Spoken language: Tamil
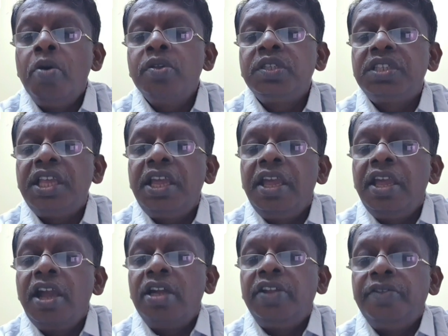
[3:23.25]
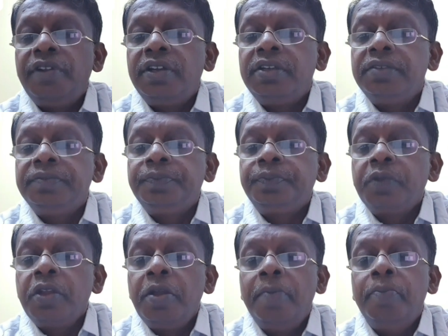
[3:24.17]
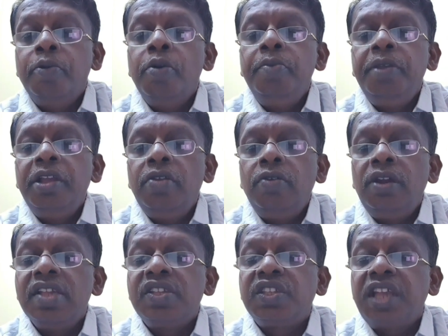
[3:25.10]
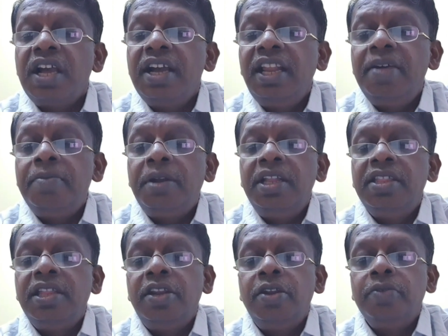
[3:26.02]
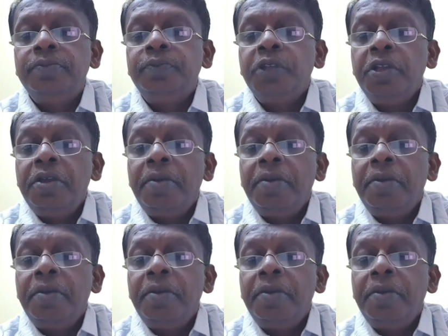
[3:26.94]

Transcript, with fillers: மோசே யானவன் பூமியில் உள்ள சகல மனிதனிலும்